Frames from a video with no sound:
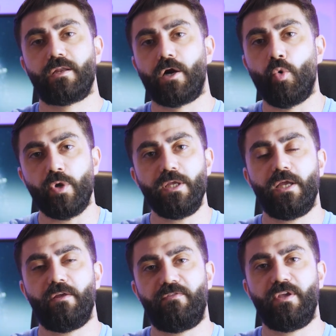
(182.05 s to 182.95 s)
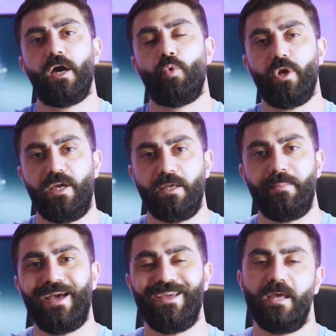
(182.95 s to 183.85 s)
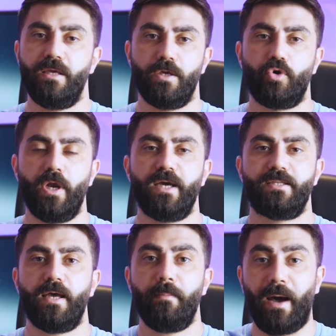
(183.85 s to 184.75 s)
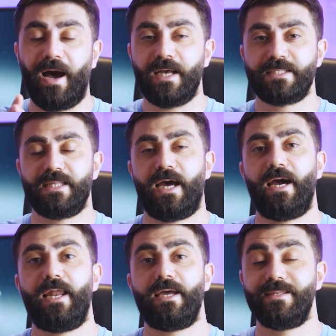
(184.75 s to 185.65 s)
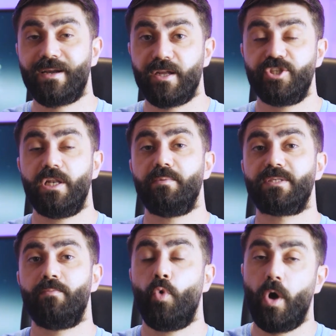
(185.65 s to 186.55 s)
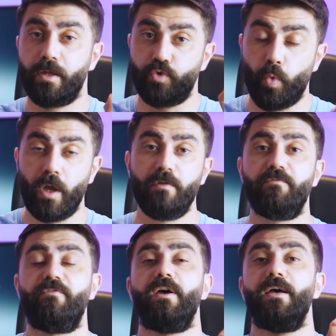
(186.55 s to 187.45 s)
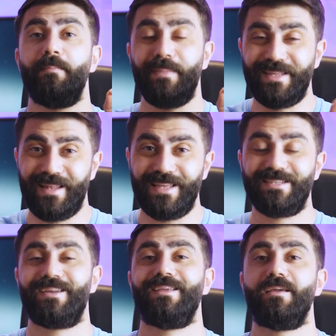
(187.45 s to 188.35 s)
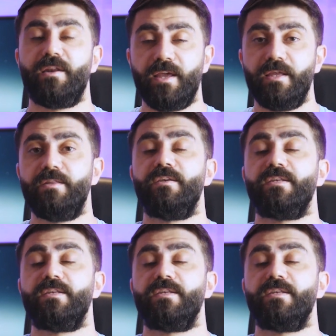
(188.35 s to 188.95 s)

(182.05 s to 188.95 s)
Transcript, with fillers: القويه اللي فيها والحمايه هي كلها حاصله على درجه اللي بسموها 12 ميلتري جريد